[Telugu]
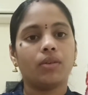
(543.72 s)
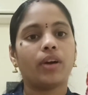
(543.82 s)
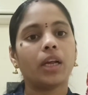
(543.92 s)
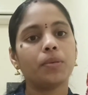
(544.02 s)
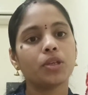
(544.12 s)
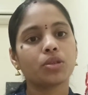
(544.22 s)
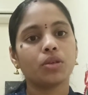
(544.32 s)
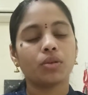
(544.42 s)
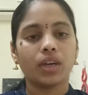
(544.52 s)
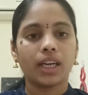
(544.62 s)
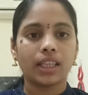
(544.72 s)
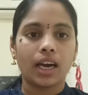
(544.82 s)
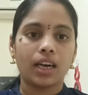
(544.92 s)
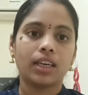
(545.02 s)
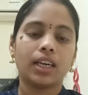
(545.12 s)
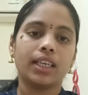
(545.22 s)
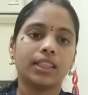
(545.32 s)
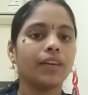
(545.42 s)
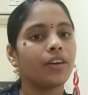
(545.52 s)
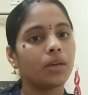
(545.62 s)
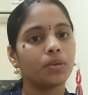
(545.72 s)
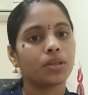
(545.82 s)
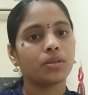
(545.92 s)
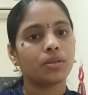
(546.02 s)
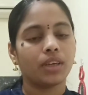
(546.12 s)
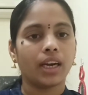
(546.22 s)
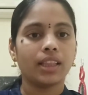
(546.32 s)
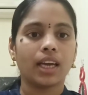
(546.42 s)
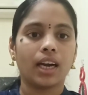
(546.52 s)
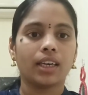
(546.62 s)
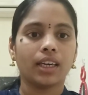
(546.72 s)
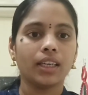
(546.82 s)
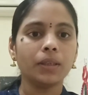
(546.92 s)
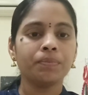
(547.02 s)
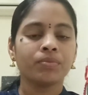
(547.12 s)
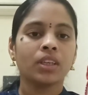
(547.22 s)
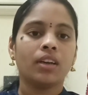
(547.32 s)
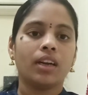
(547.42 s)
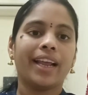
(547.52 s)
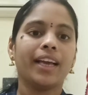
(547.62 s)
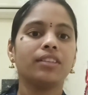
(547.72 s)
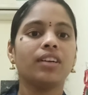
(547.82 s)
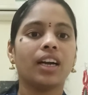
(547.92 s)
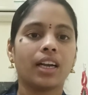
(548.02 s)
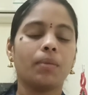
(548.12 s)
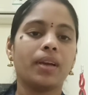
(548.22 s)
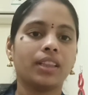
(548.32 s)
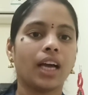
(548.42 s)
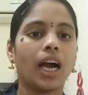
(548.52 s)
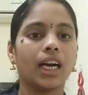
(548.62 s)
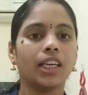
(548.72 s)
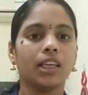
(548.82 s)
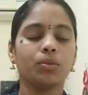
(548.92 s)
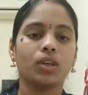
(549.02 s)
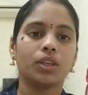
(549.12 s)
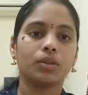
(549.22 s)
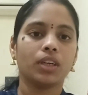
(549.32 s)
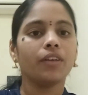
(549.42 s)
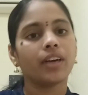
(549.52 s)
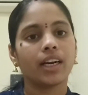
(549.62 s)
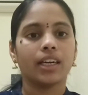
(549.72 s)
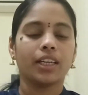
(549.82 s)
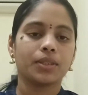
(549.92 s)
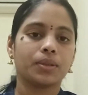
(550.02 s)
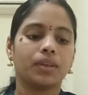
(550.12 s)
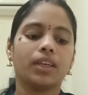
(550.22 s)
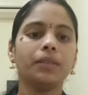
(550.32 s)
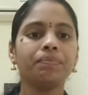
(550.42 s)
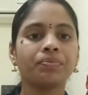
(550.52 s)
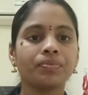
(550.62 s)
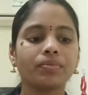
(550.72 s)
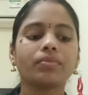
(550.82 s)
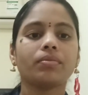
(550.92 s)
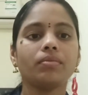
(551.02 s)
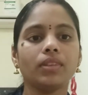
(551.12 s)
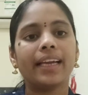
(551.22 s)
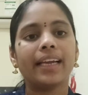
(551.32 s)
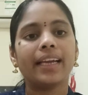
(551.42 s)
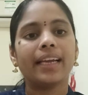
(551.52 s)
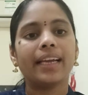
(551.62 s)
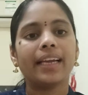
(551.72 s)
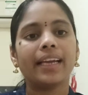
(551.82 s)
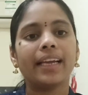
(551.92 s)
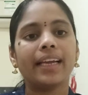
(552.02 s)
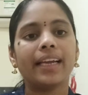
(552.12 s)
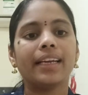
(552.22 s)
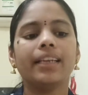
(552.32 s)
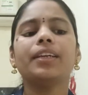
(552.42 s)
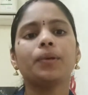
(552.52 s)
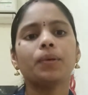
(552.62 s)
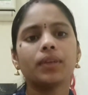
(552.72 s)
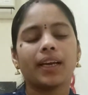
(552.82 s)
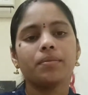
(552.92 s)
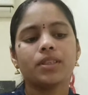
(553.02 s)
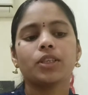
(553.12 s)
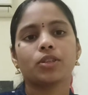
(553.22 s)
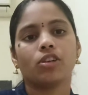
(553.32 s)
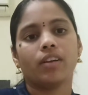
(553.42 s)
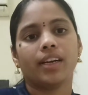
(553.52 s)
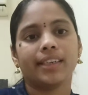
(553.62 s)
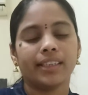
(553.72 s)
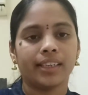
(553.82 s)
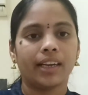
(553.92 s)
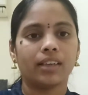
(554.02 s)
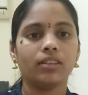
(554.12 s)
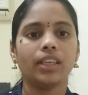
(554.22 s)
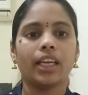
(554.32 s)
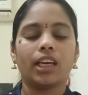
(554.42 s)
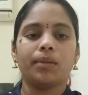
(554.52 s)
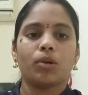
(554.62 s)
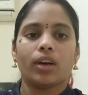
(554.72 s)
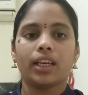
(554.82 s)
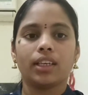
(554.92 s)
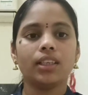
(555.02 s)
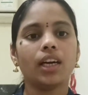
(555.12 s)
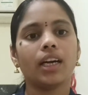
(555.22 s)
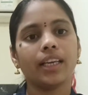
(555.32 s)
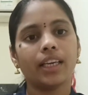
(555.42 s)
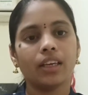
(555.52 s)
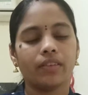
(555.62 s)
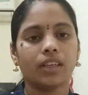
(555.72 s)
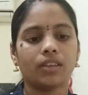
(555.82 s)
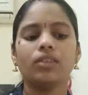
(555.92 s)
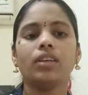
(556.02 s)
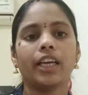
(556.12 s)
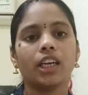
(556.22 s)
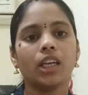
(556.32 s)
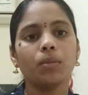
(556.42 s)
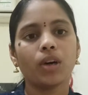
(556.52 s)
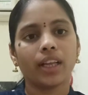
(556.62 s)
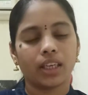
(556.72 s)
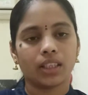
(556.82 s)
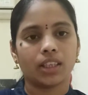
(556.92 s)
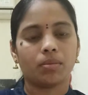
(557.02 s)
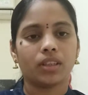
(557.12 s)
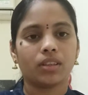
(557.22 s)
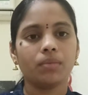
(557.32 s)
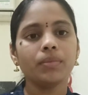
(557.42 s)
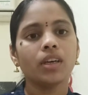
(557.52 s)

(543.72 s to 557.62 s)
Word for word: వడ పోసుకోకుండా తాగగలిగితే వడ పోసుకోకుండానే తాగండి లేదు అట్లా మేము తాగలేము అనుకుంటే వడగట్టేసుకోండి మనం డైలీ టూ టైమ్స్ తీసుకోవాలండి ఈ డ్రింక్ ఎర్లీ మార్నింగ్ అండ్ ఈవినింగ్ ఎర్లీ మార్నింగ్ అయితే మాత్రం